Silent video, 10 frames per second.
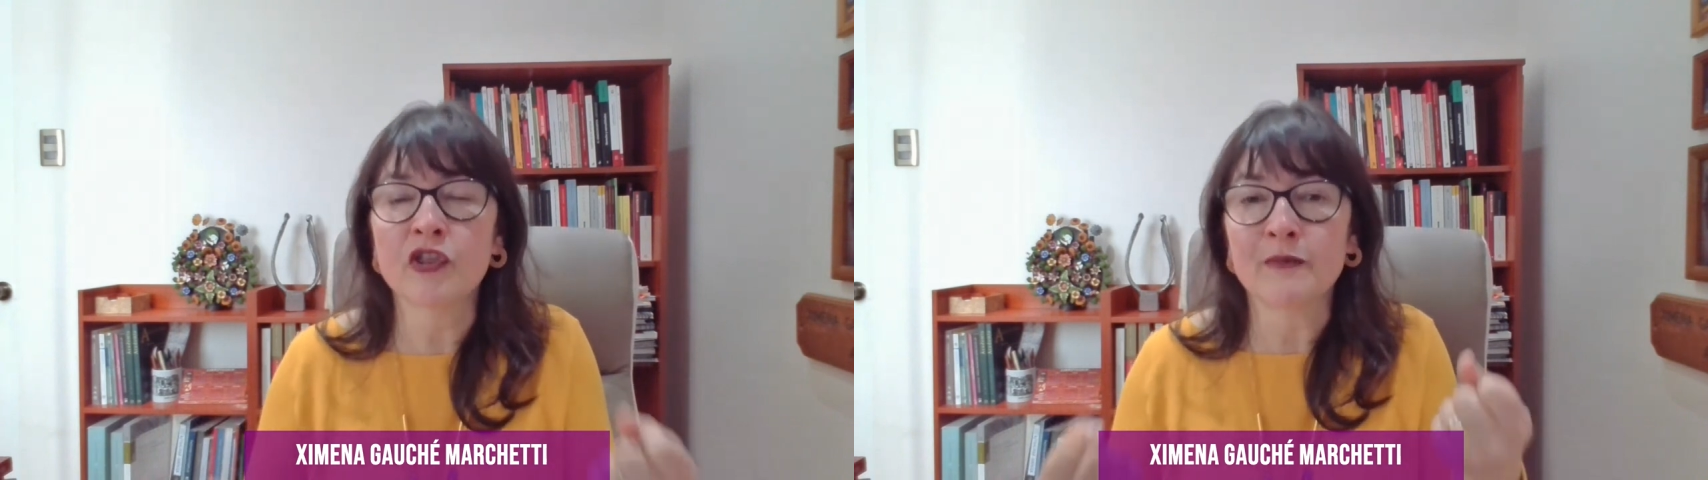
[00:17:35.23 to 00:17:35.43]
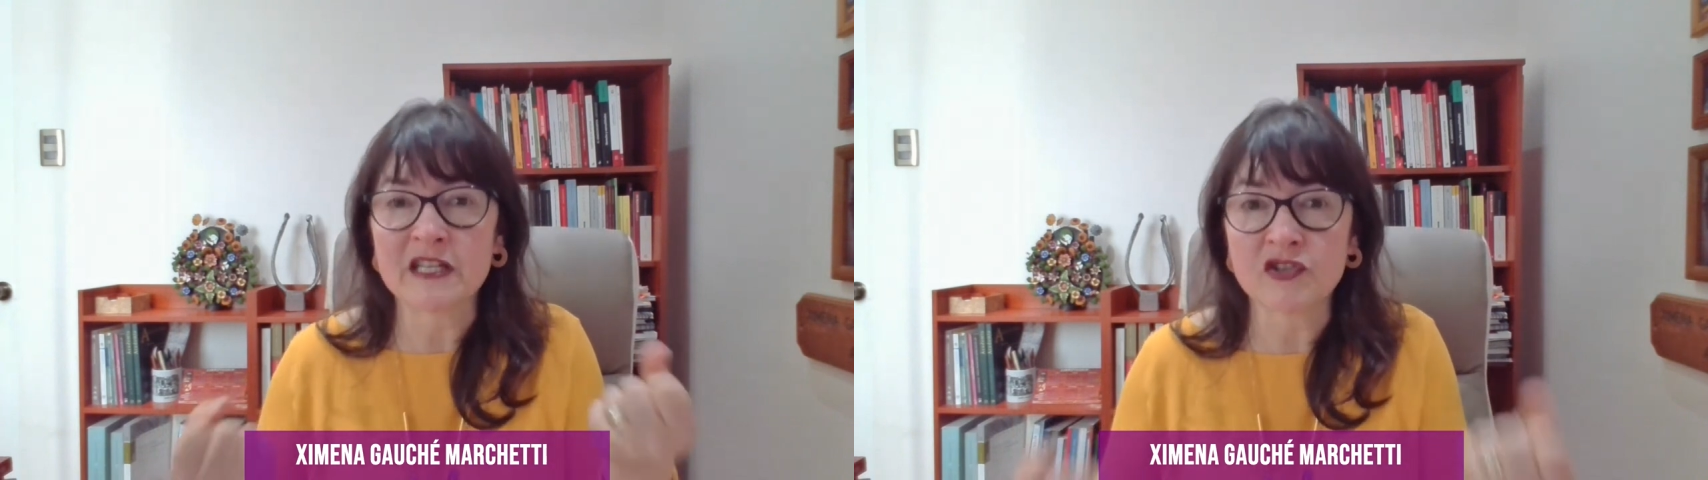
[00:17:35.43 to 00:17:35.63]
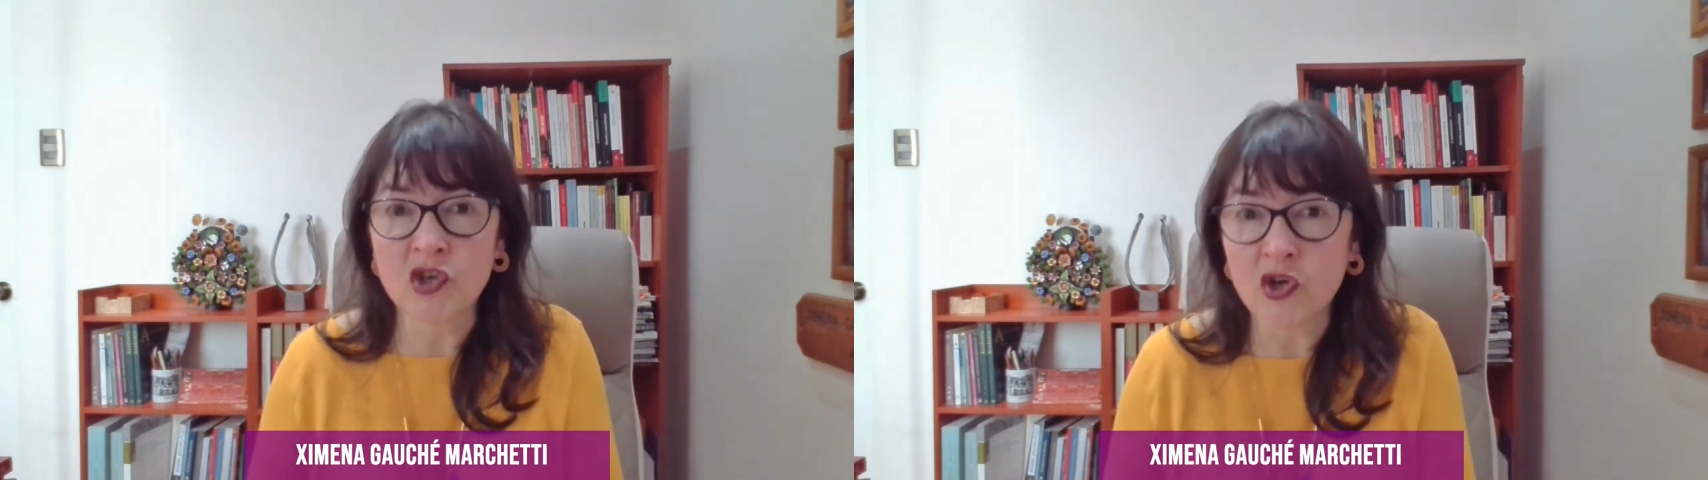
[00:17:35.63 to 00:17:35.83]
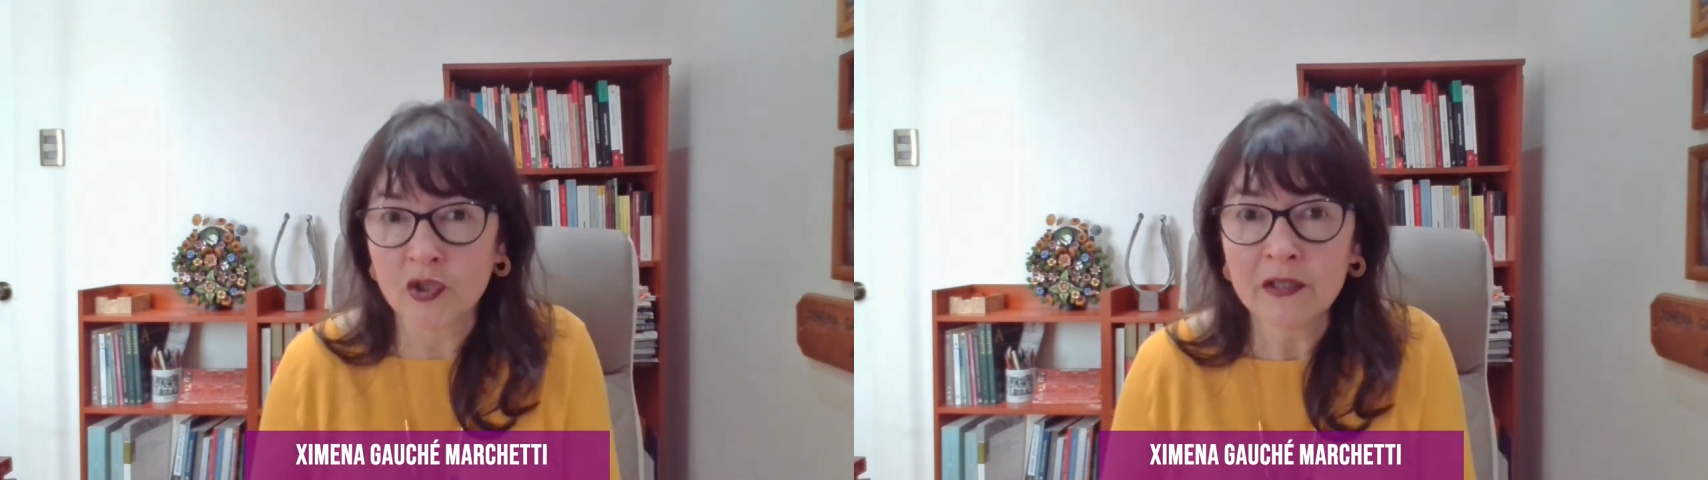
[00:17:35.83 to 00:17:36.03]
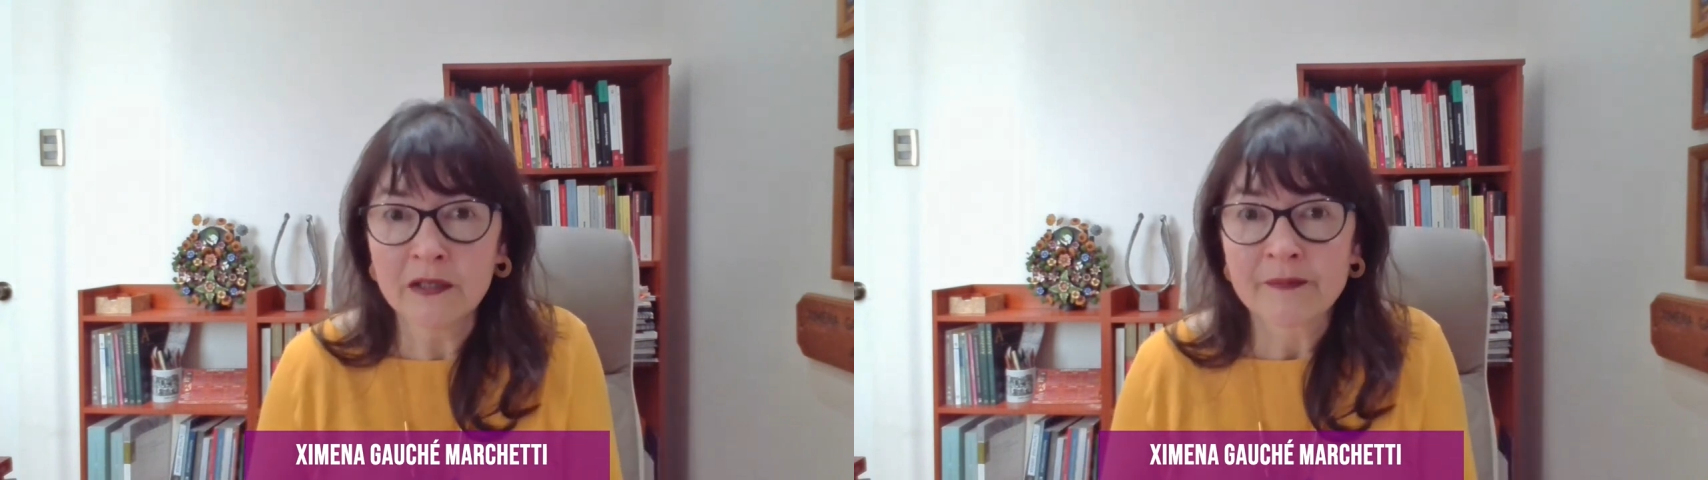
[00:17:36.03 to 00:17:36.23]
de
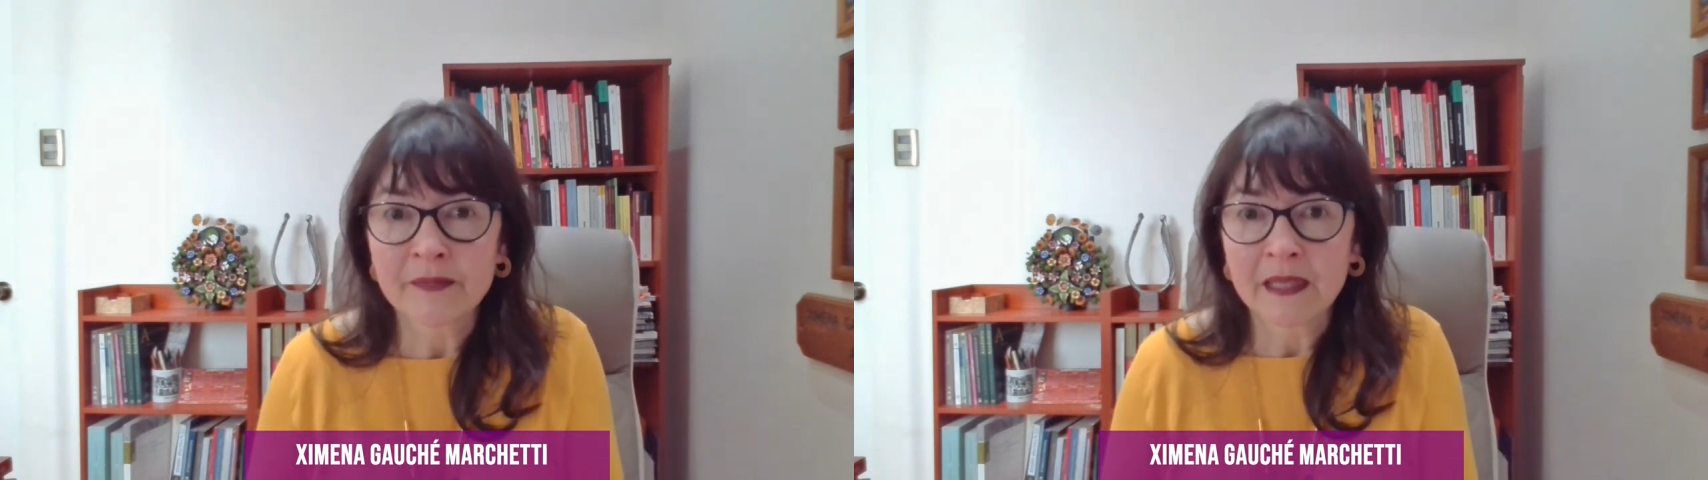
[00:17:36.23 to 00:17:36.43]
opresión